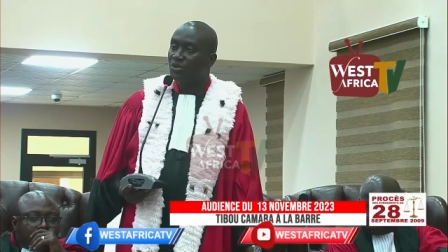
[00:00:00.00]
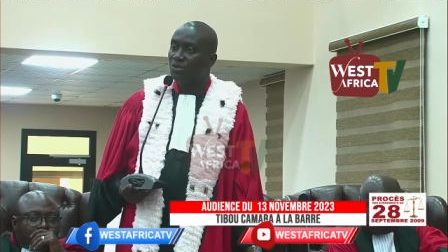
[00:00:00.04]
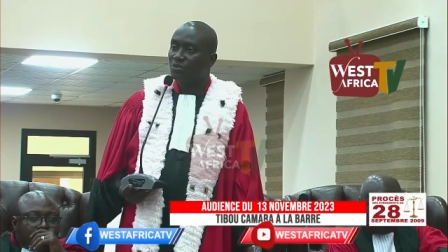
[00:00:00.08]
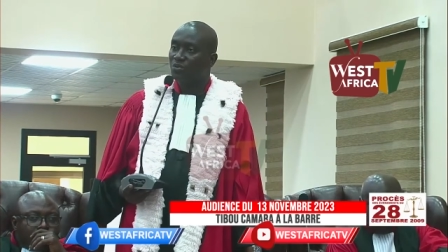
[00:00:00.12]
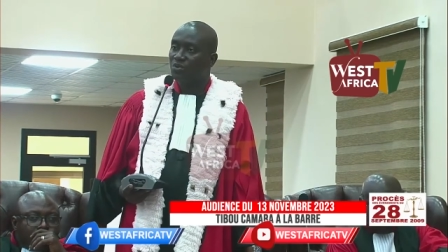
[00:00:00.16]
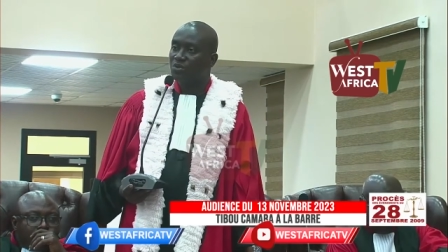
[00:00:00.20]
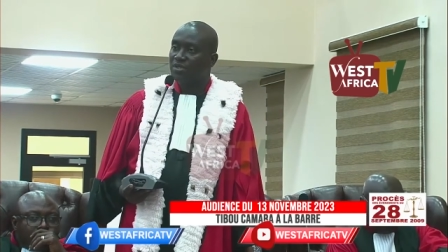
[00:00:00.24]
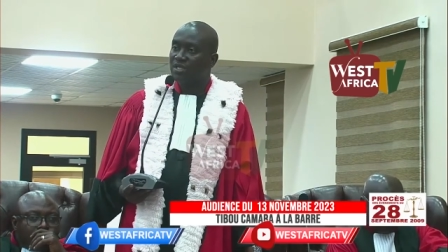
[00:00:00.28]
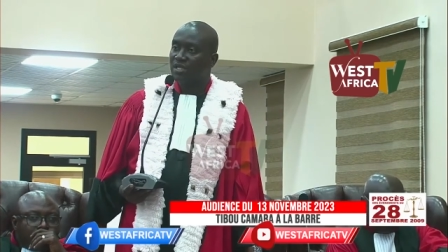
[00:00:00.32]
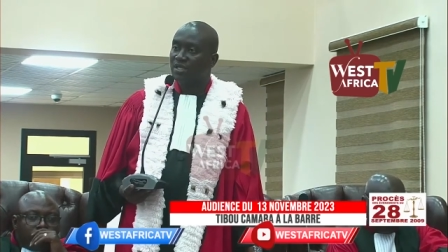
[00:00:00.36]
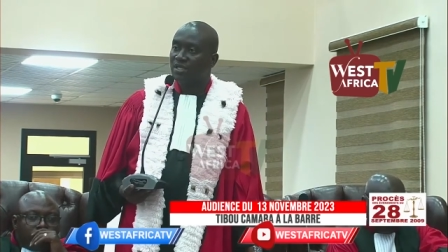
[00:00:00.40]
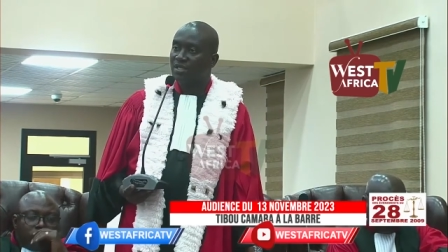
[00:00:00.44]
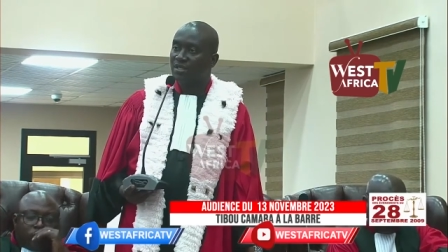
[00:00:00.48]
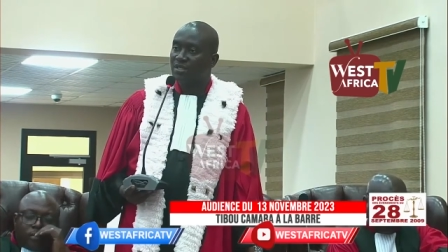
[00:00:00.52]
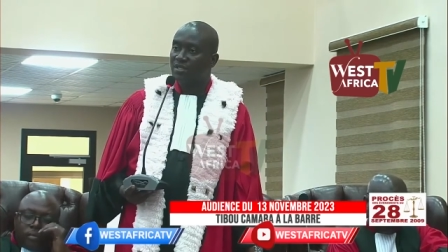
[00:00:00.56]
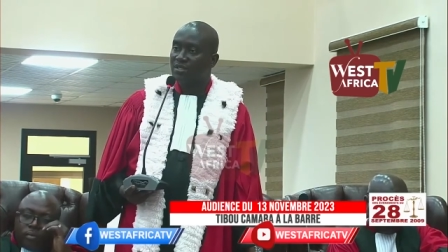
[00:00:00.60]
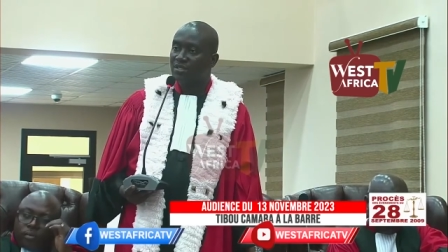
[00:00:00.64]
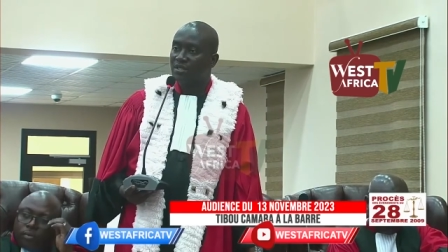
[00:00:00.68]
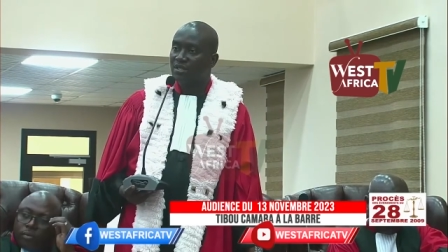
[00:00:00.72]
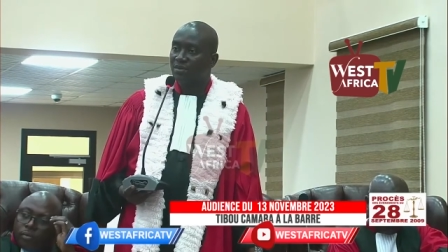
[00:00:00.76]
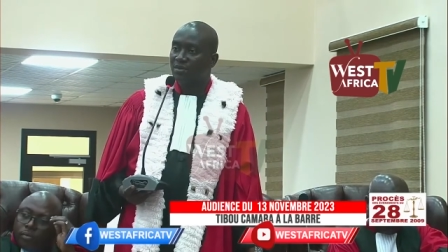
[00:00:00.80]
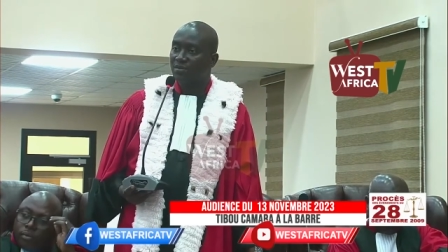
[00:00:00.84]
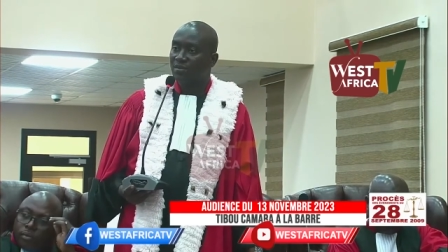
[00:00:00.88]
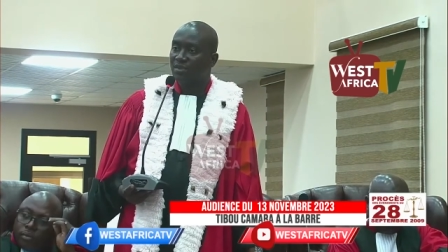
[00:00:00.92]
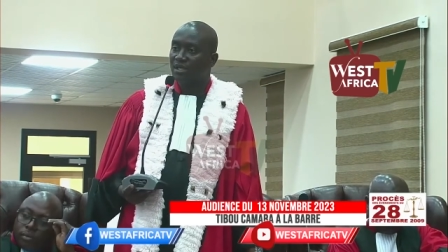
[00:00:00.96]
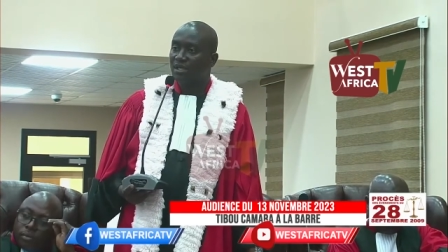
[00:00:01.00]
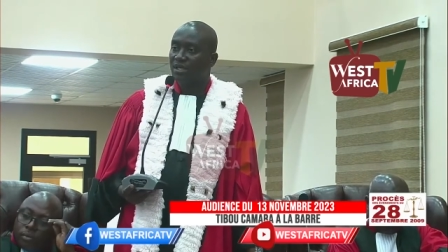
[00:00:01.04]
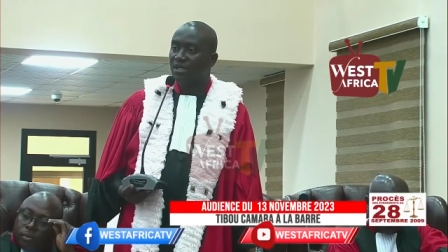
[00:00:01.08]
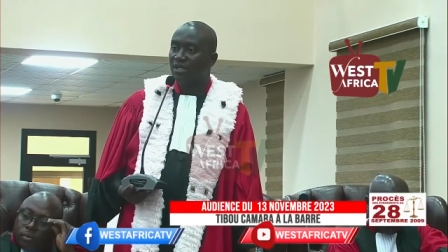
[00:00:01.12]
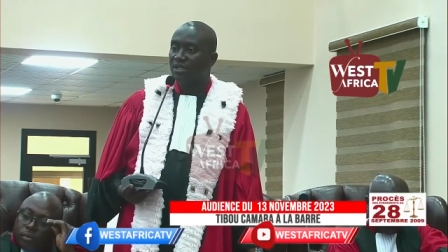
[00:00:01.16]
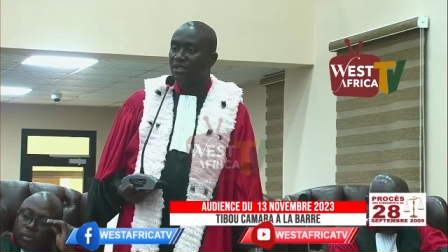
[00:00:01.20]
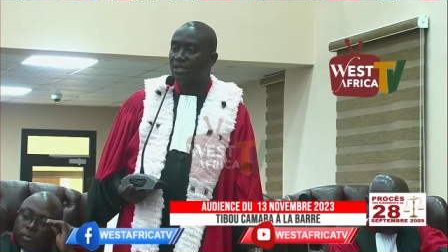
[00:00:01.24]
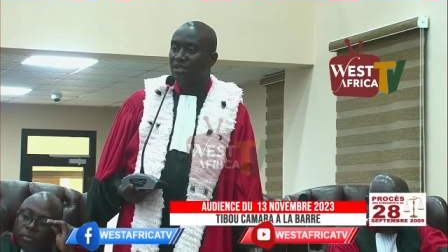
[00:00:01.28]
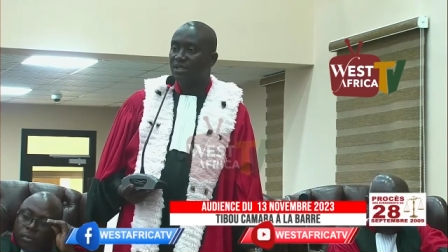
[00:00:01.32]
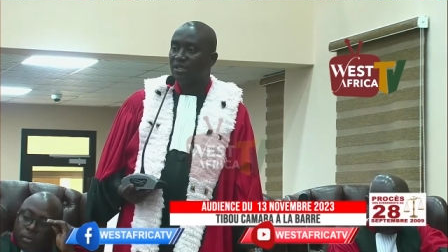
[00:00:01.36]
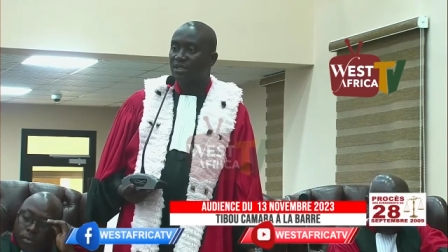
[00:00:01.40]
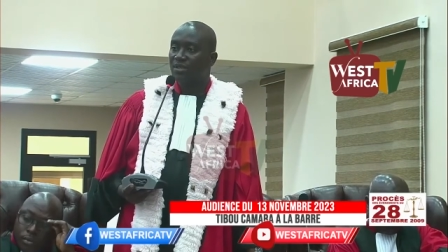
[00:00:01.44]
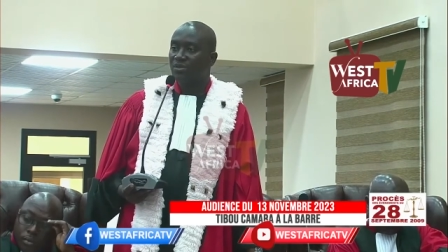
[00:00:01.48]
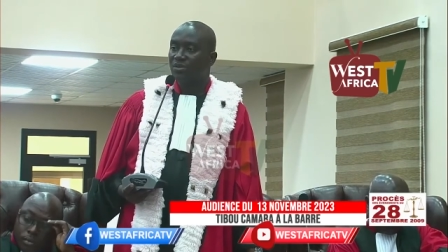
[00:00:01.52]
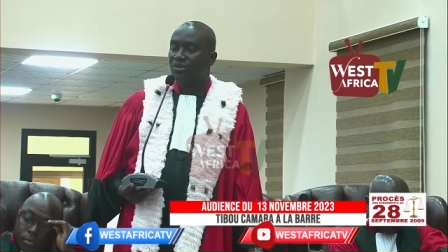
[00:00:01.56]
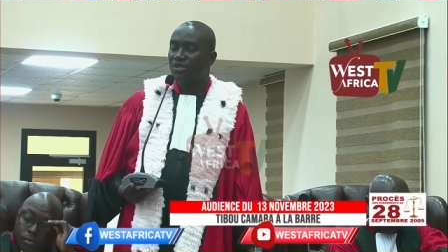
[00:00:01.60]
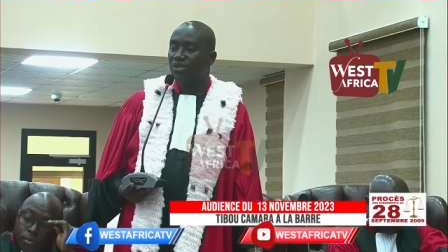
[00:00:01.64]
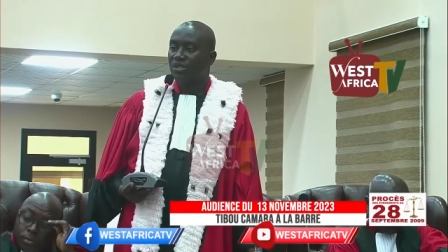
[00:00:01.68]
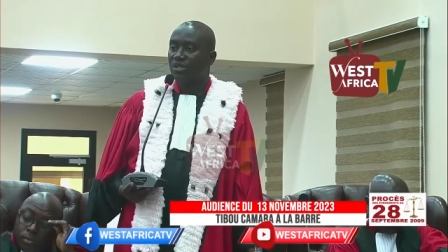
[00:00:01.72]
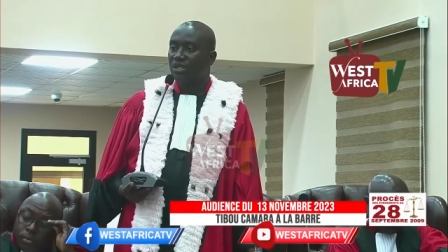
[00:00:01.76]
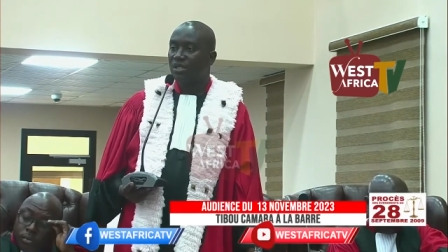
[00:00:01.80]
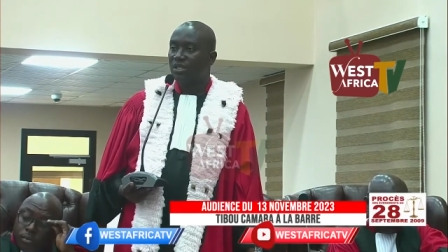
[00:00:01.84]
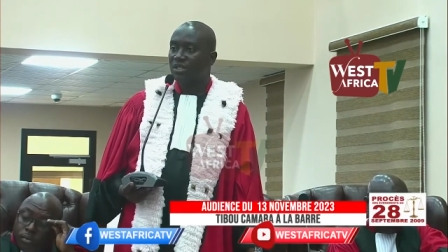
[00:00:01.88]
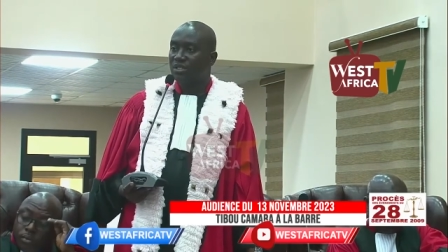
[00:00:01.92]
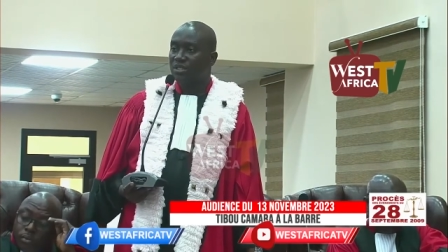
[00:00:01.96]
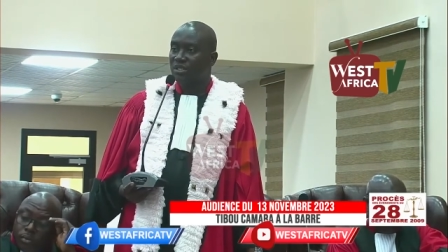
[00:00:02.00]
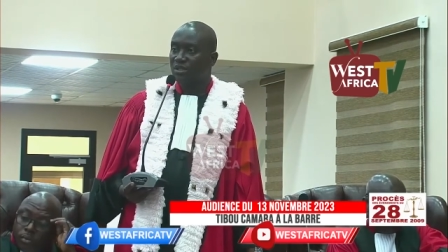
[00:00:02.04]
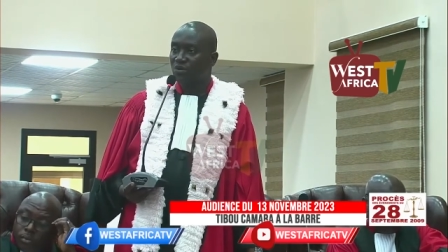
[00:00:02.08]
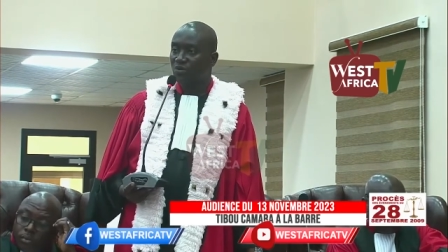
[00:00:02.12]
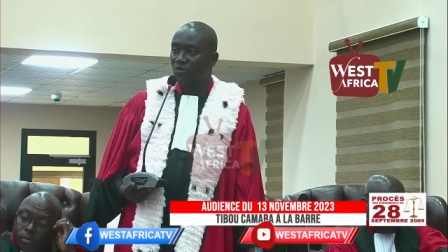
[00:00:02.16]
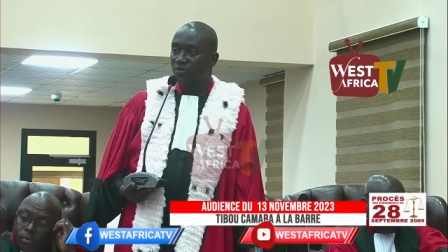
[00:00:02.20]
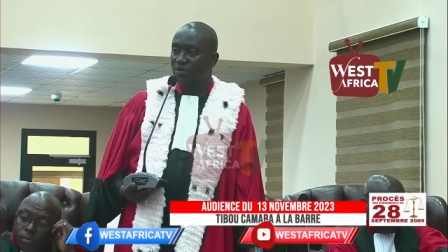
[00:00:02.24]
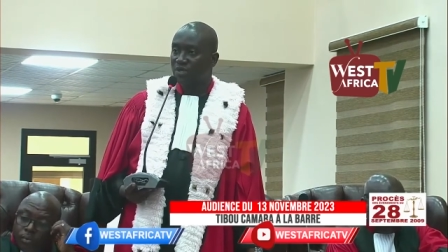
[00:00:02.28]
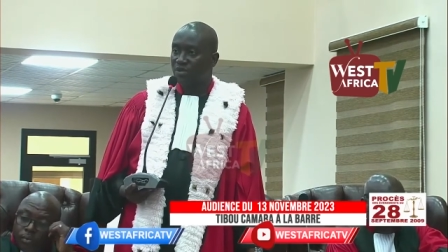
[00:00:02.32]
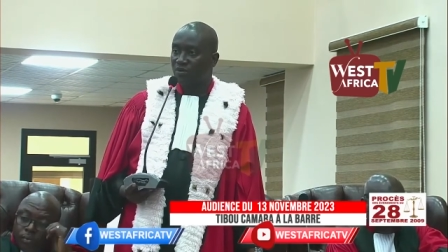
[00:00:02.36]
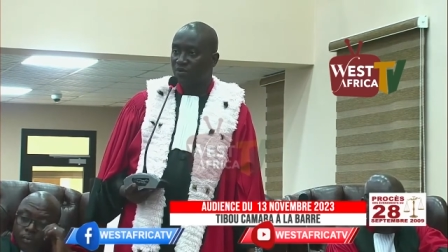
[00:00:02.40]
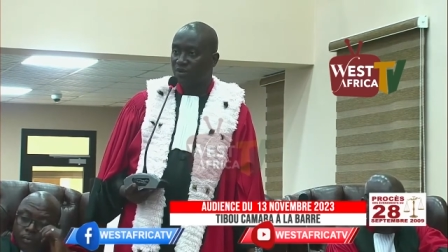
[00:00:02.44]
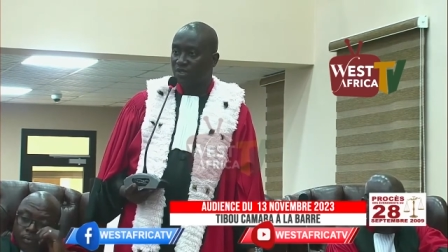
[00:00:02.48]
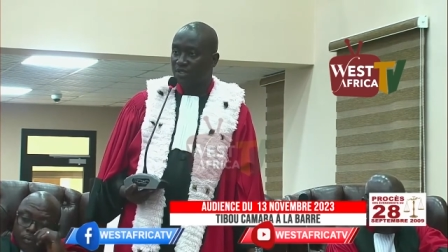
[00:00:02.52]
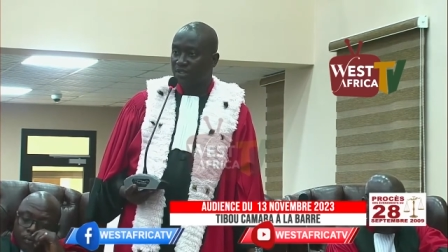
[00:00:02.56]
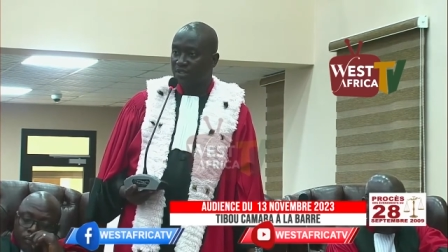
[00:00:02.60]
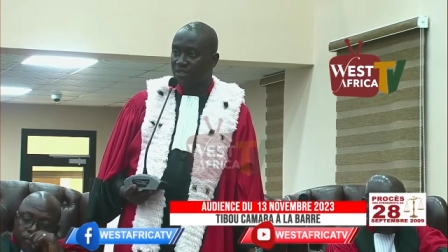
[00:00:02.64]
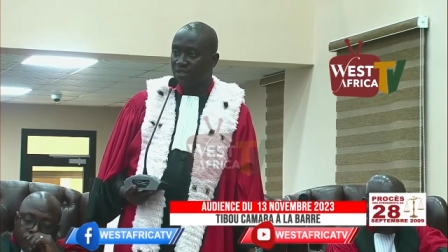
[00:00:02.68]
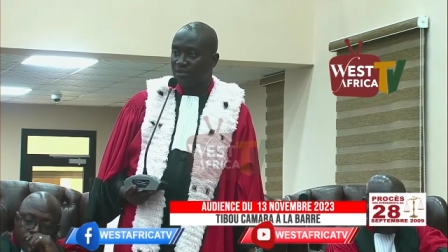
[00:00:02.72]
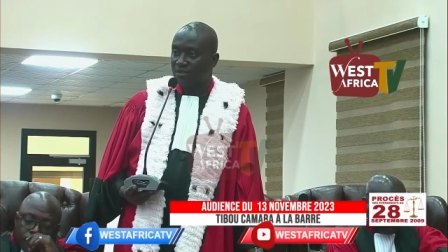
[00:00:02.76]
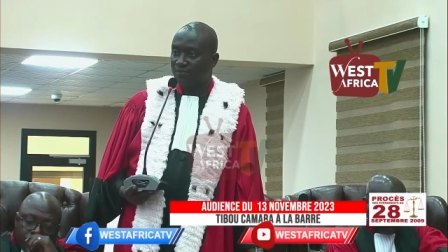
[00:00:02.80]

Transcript: Moussa Dadis Kamara et le général Sekouba Konaté.